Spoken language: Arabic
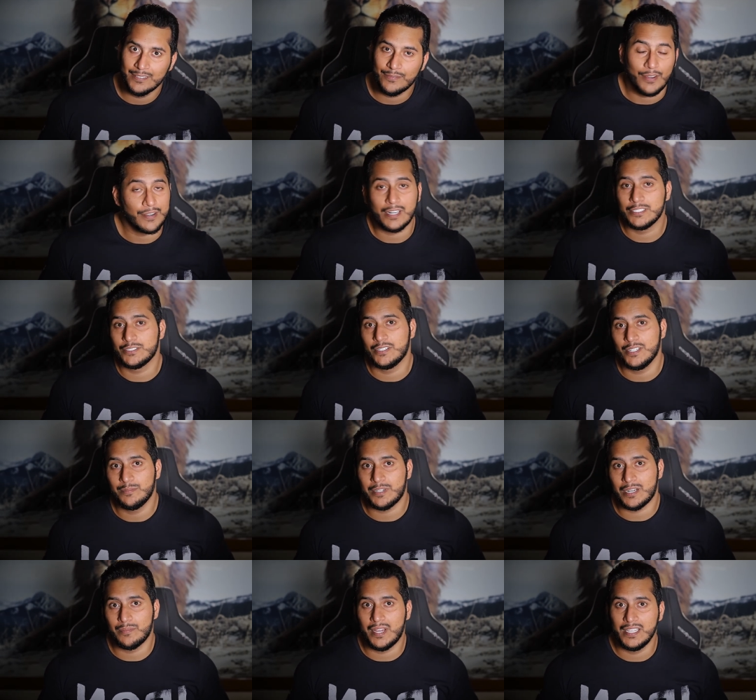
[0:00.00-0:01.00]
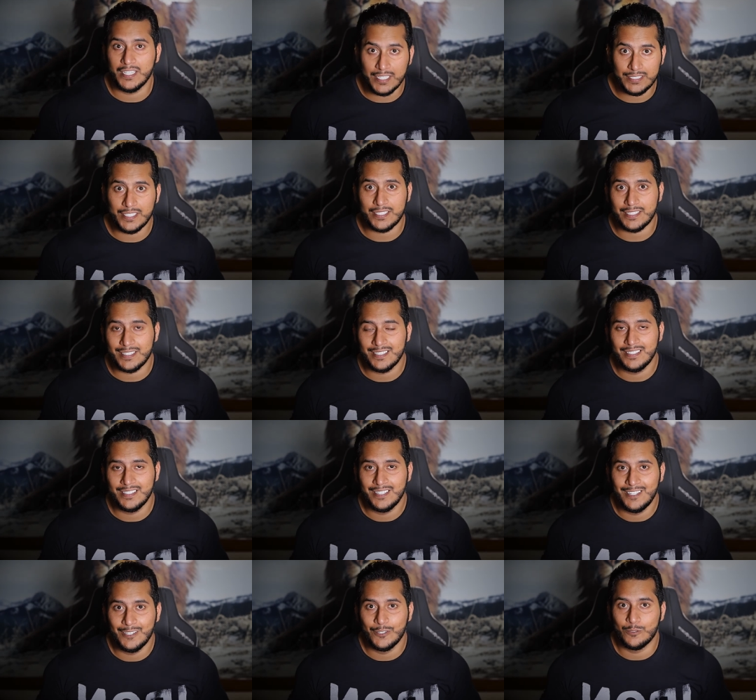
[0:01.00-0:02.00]
فالرجل عمره ما يغدر
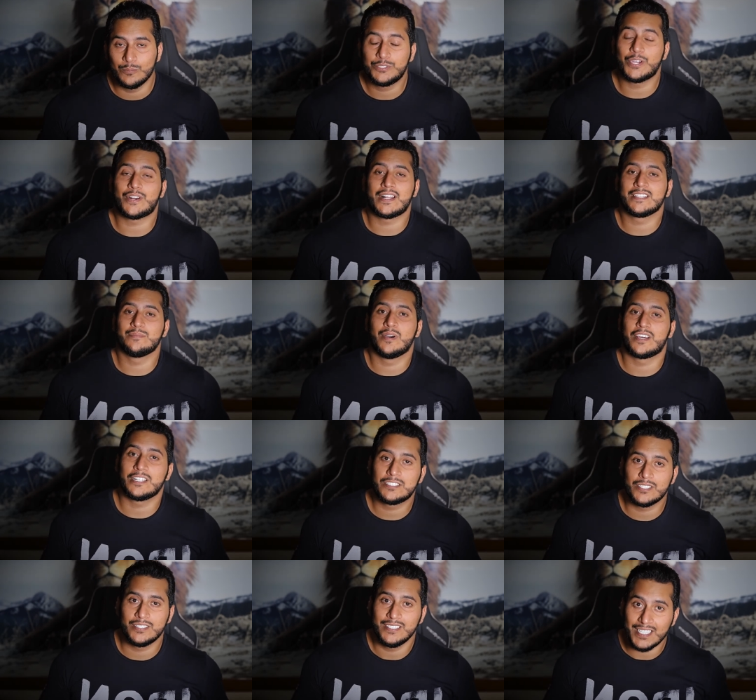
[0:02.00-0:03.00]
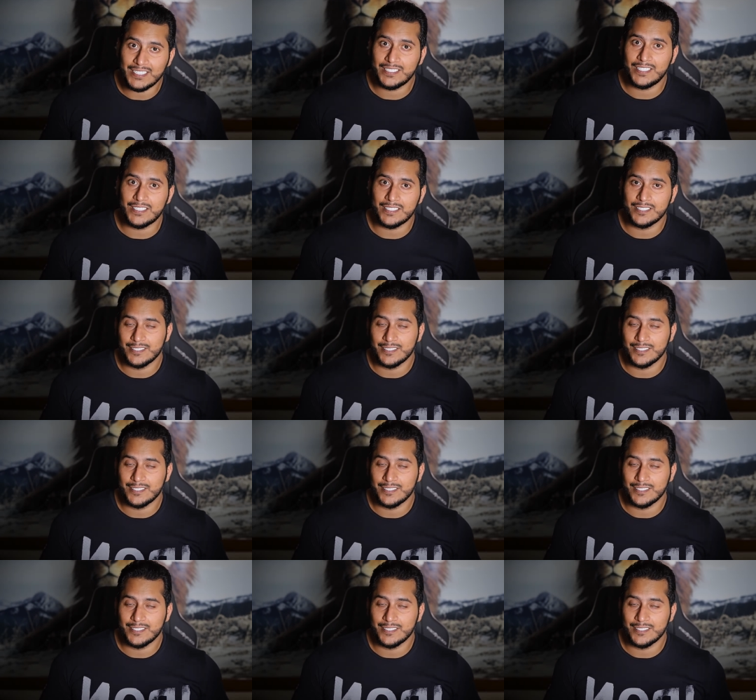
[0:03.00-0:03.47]
مجرد ما رجل يغدر